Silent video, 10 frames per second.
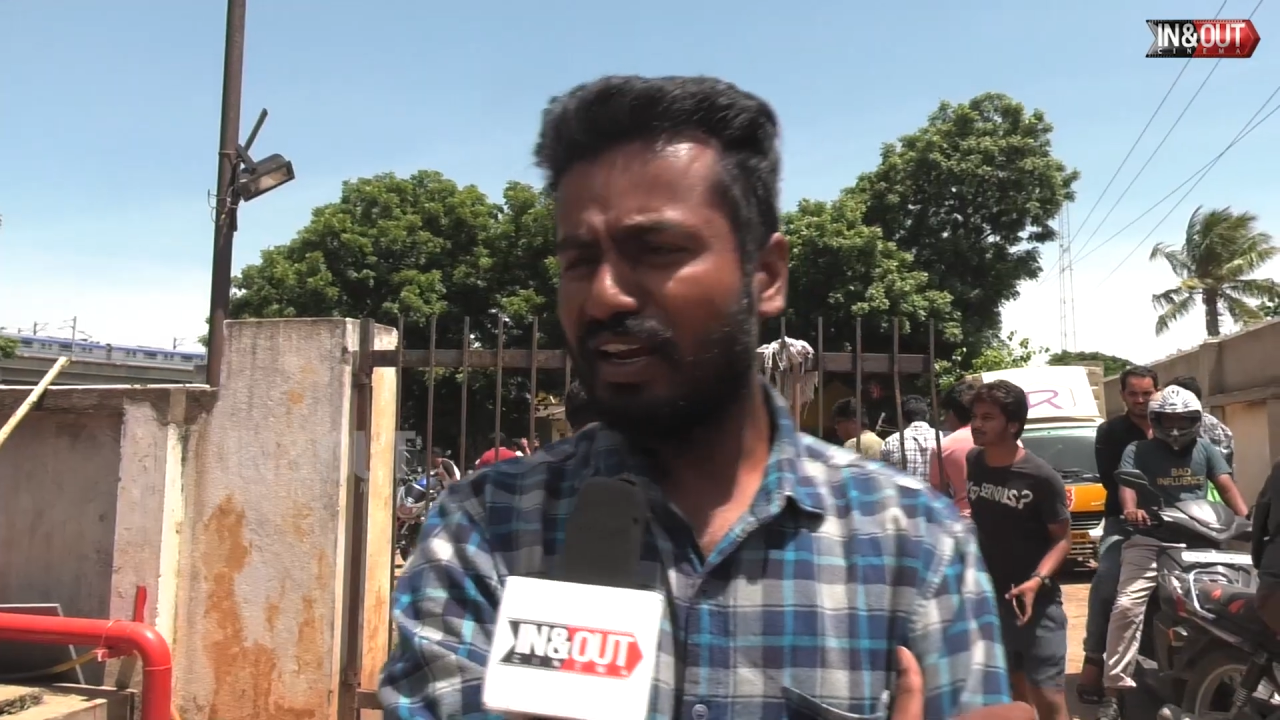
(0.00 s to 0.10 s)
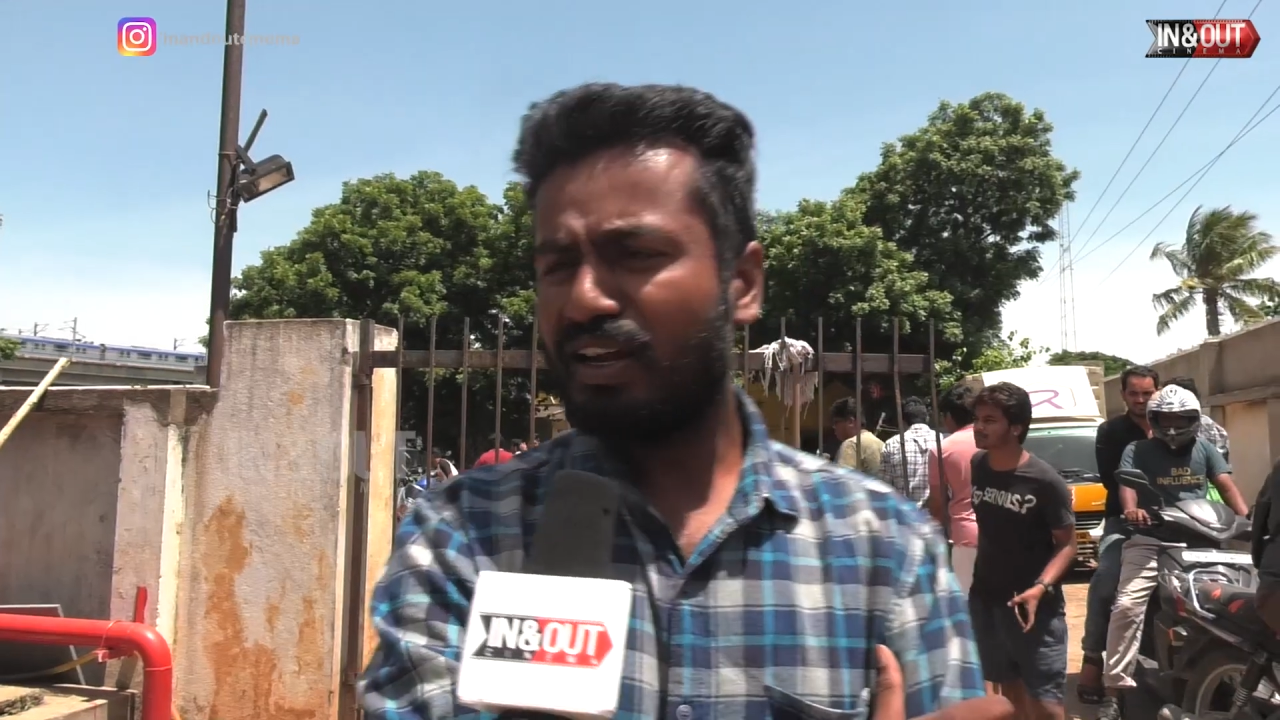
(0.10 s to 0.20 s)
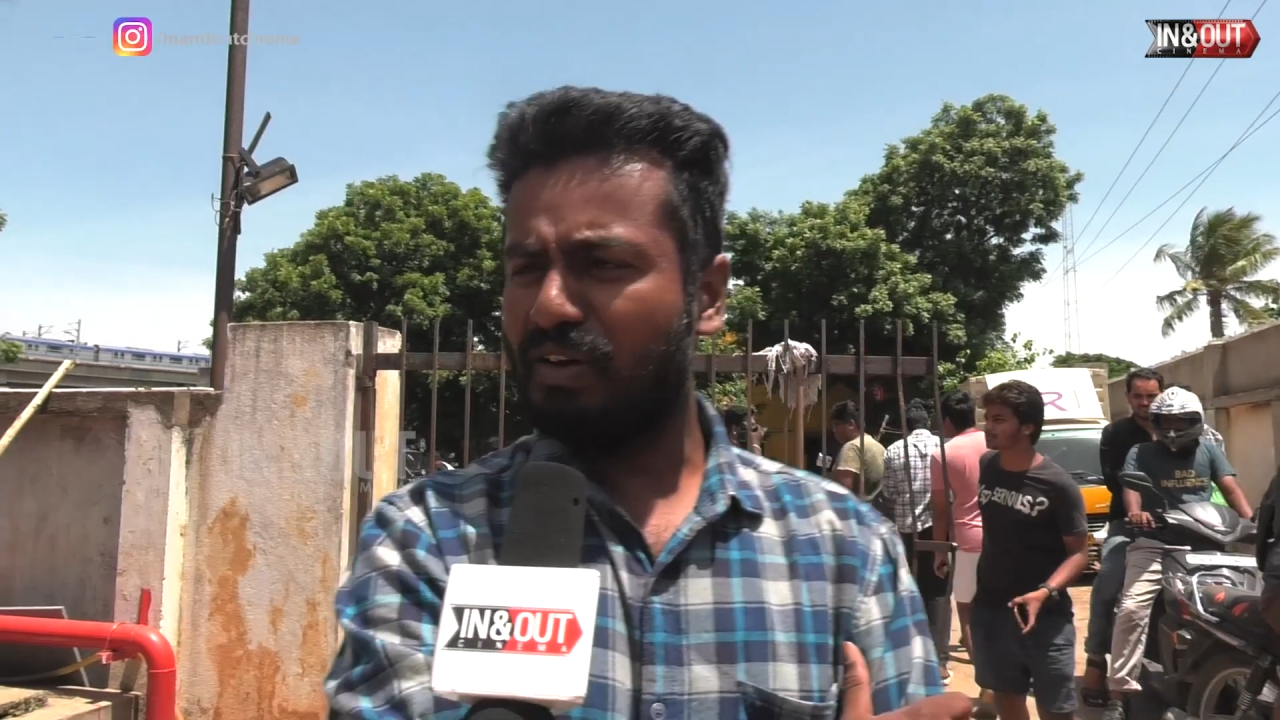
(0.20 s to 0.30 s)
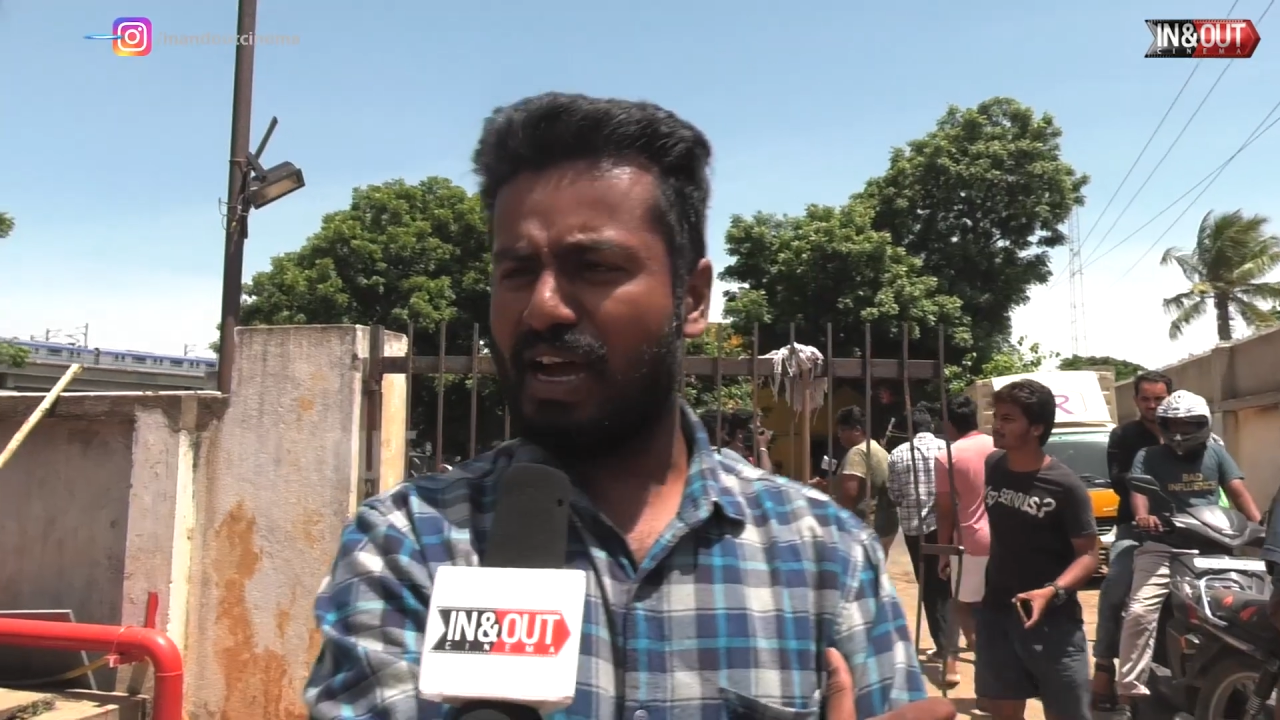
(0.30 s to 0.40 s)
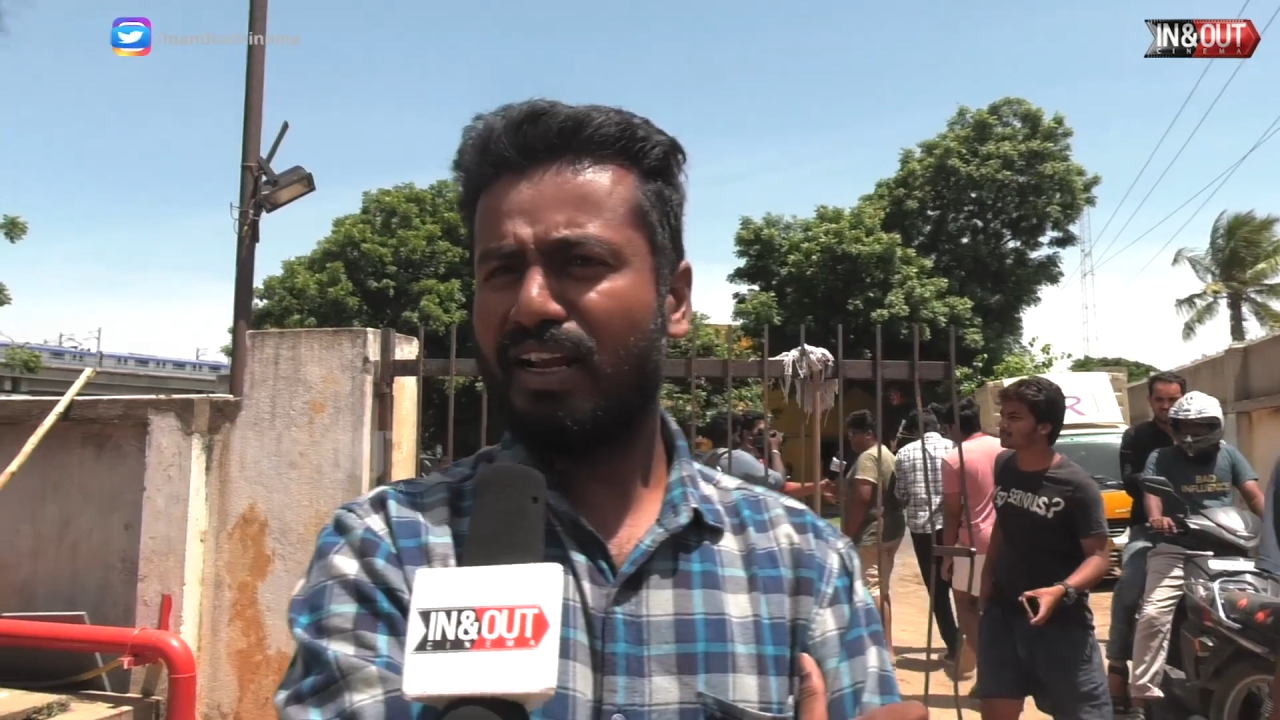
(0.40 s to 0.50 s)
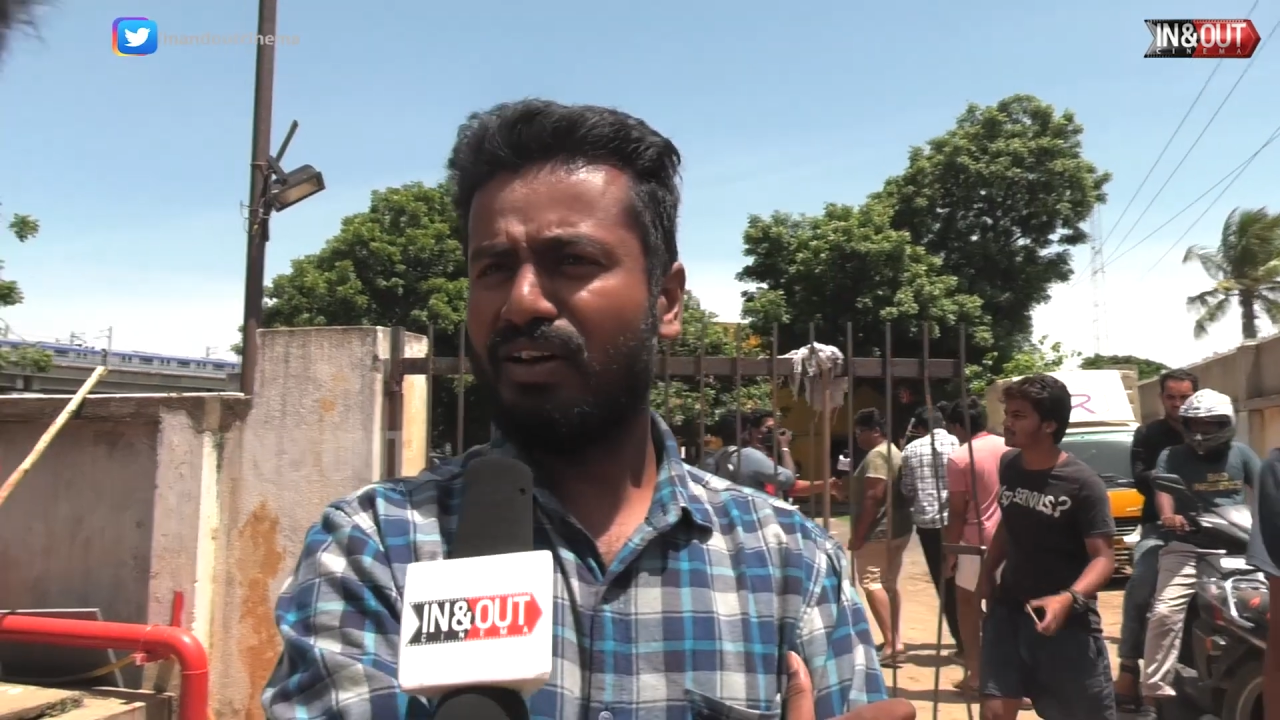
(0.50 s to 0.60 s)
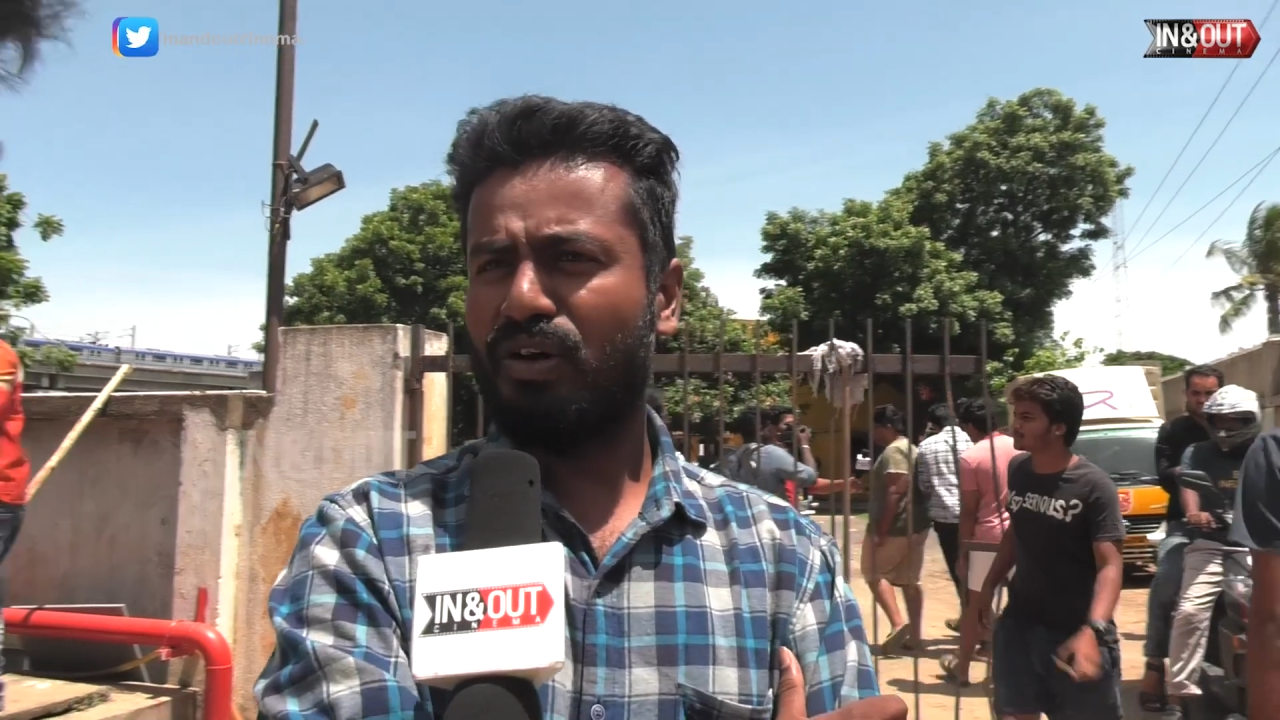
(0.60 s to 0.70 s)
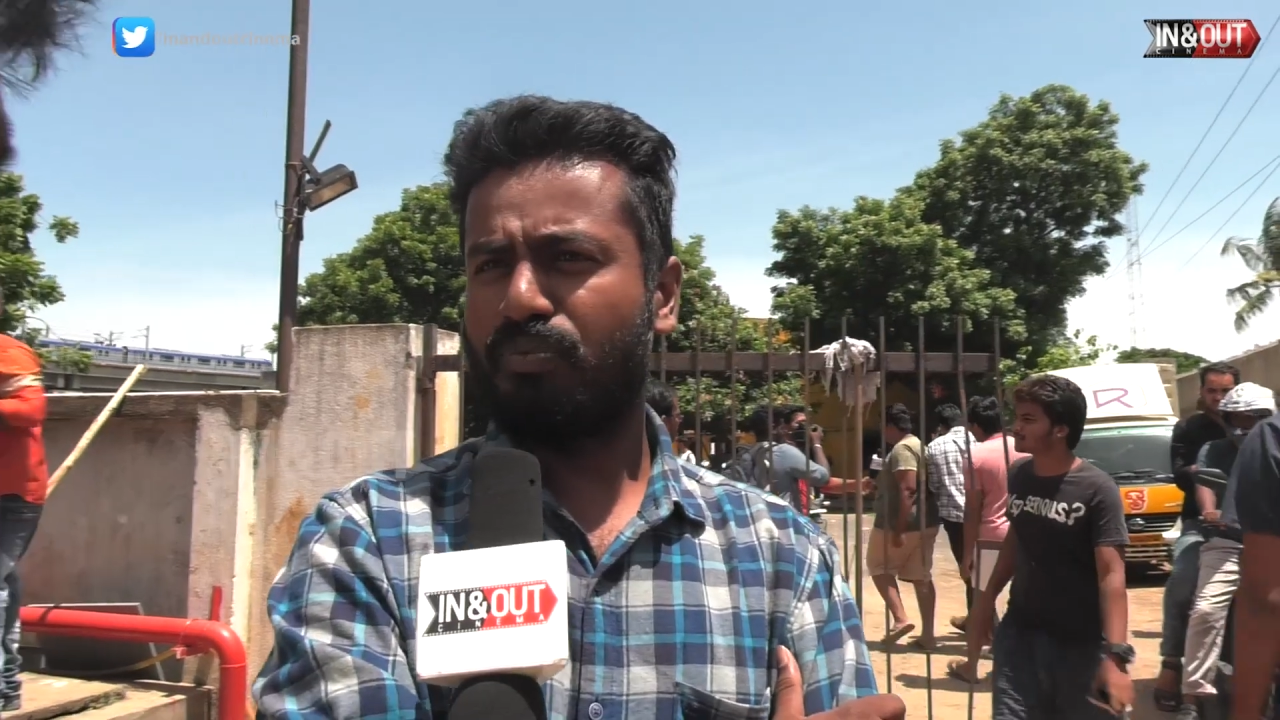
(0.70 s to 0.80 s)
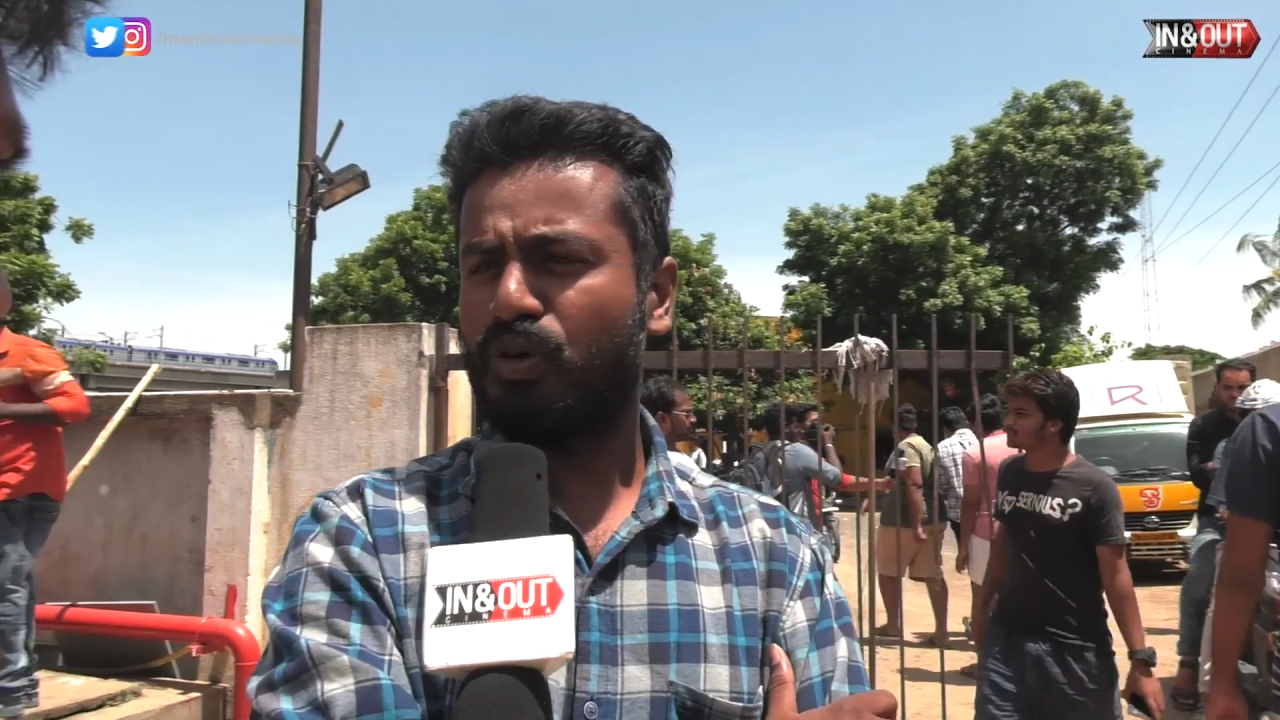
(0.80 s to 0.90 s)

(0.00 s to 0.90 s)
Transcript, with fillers: நல்லா இருக்கும் ஆனால் ஒரு